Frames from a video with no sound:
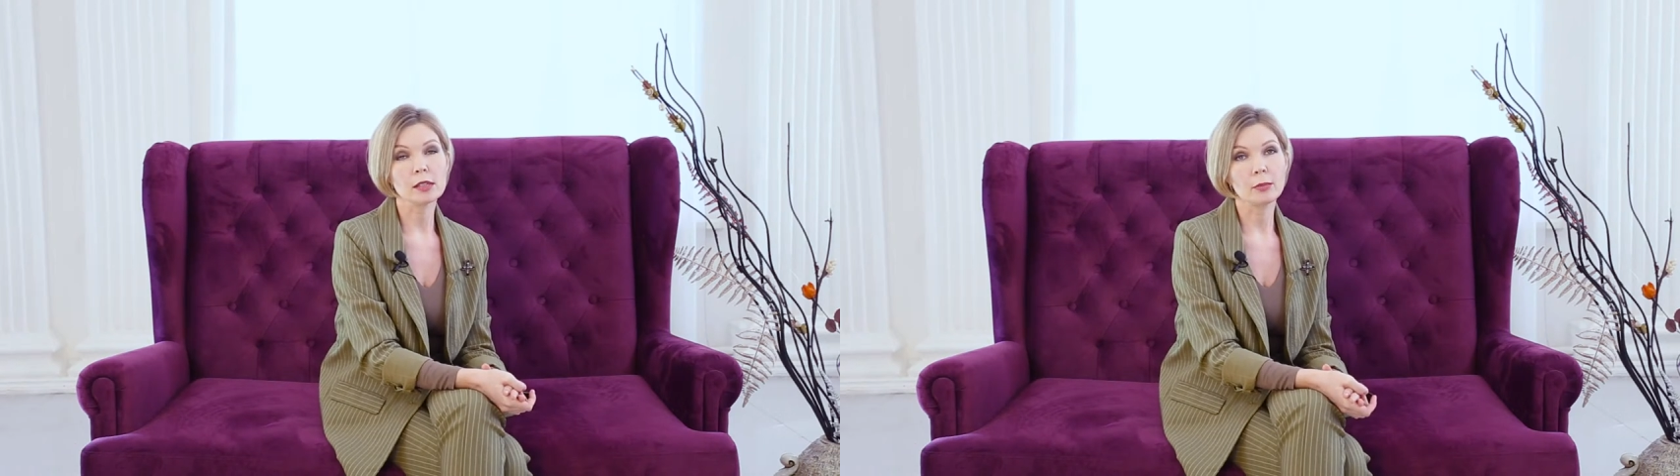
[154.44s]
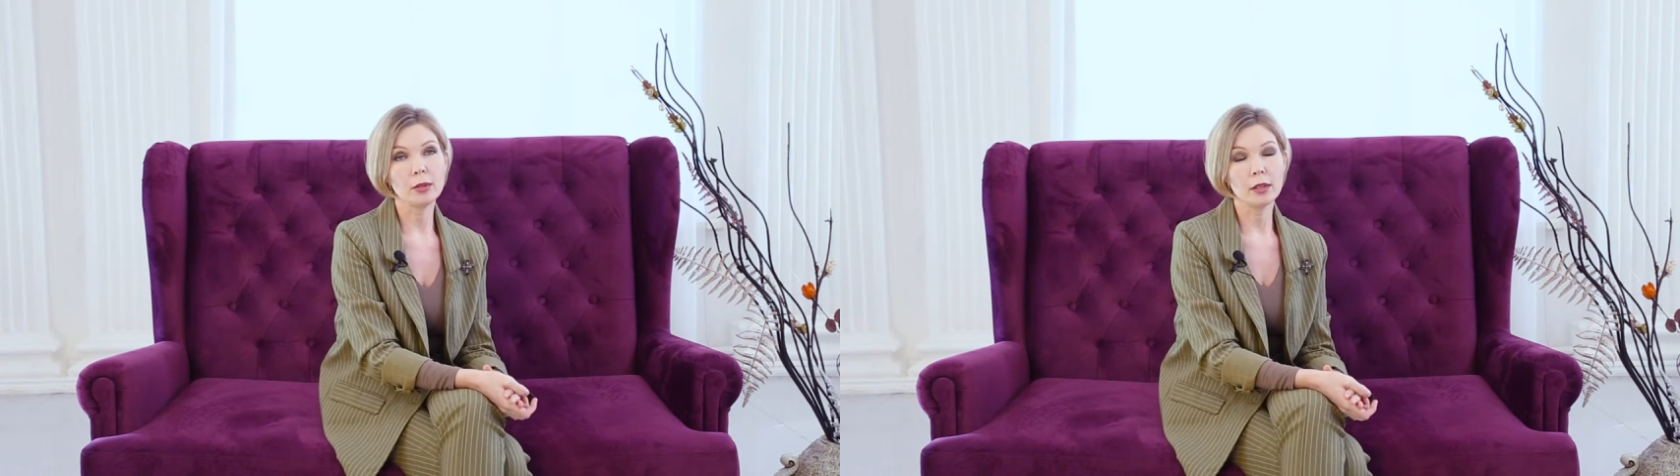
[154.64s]

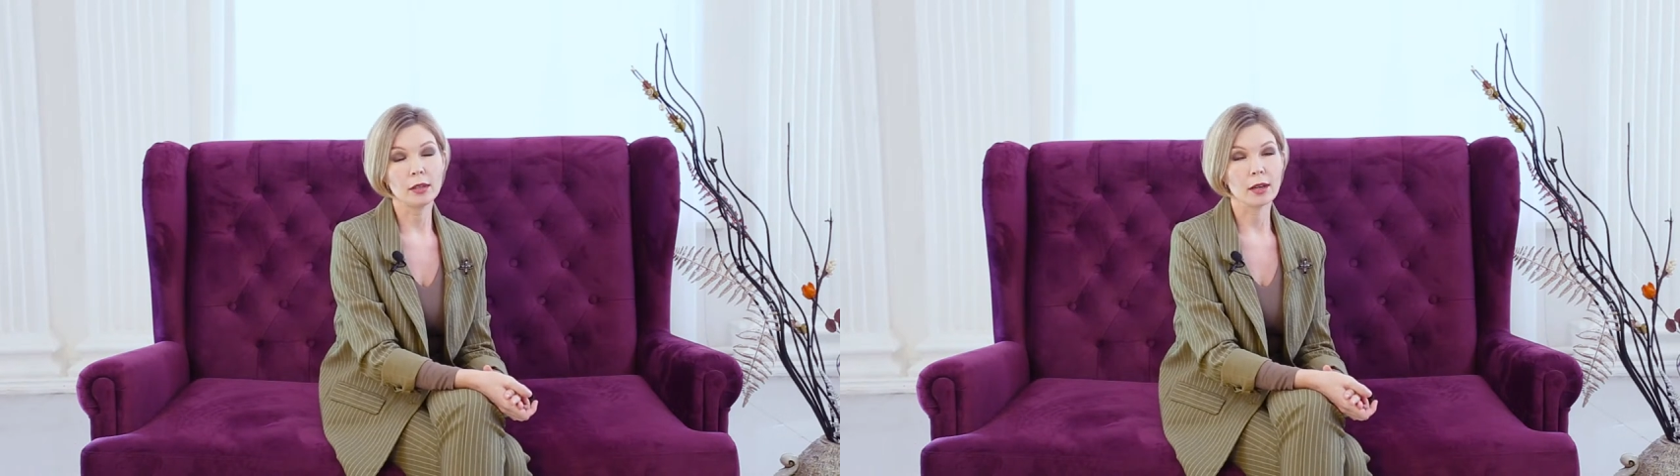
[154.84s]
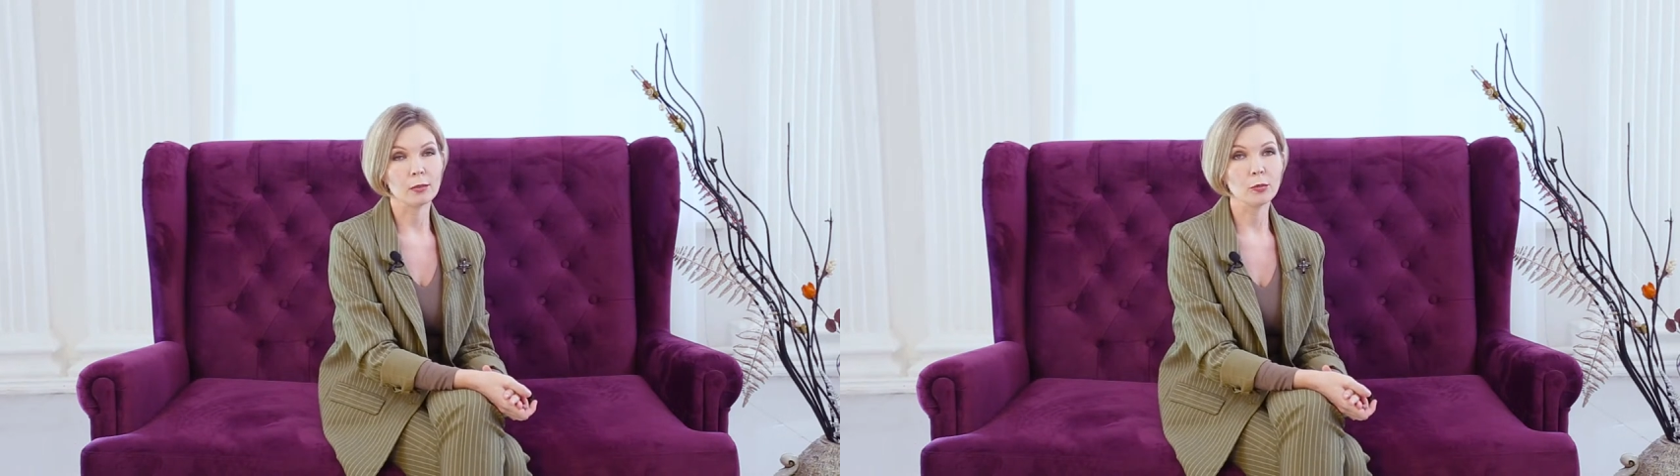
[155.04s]
сомнений,
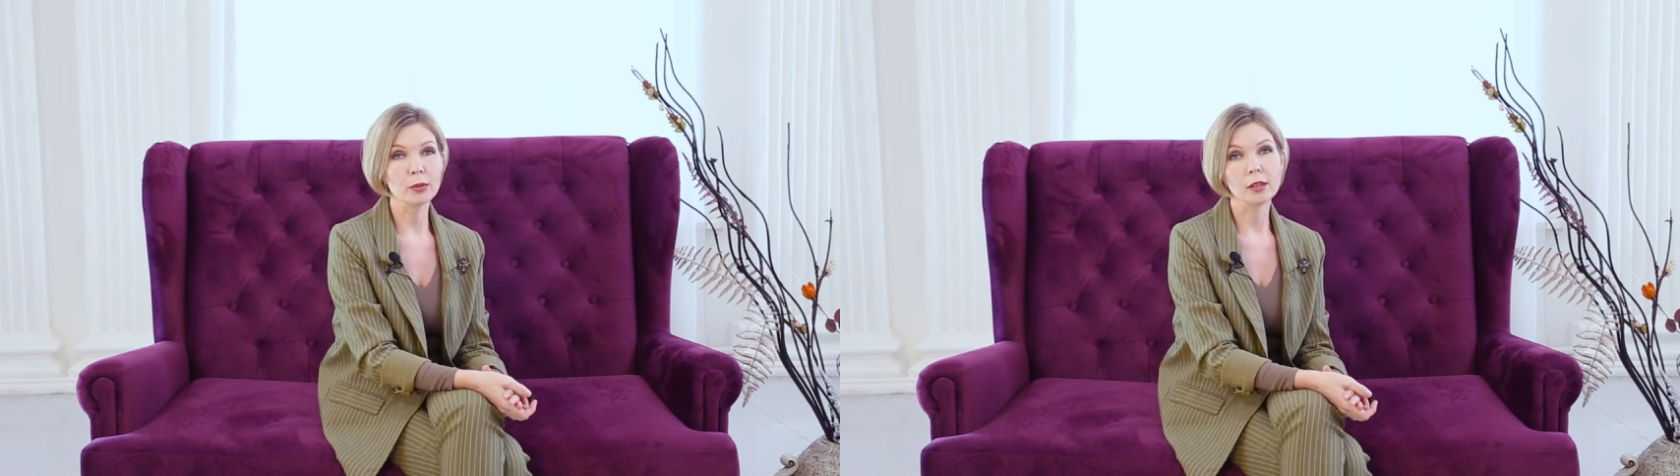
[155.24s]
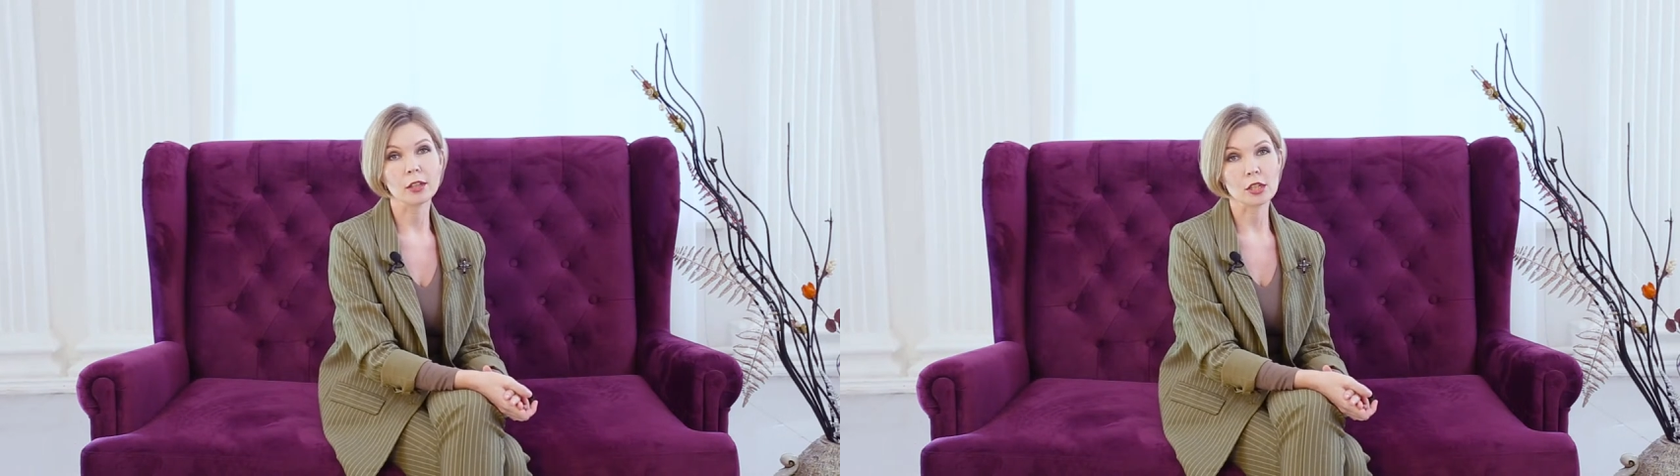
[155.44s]
кому
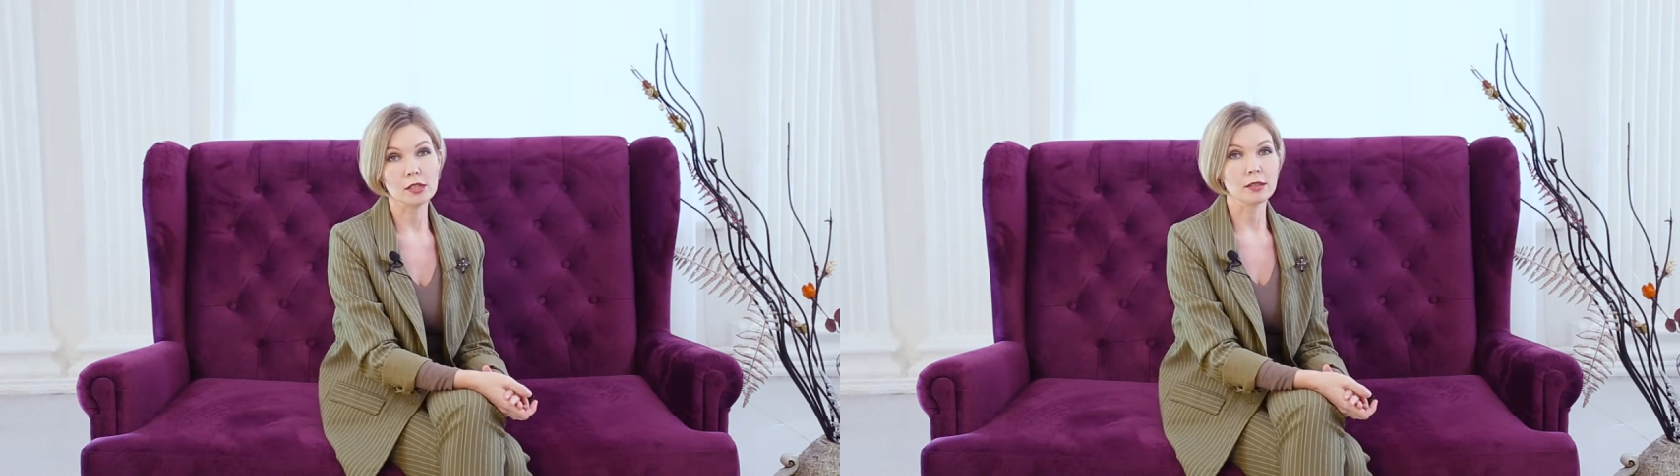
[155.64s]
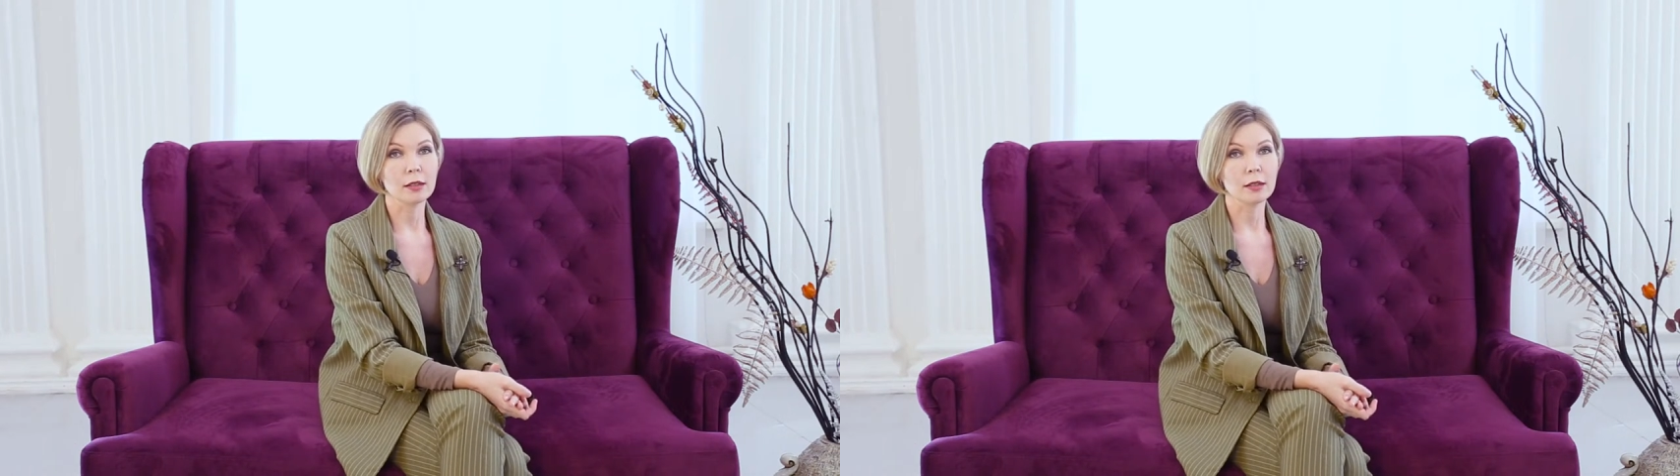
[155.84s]
предложить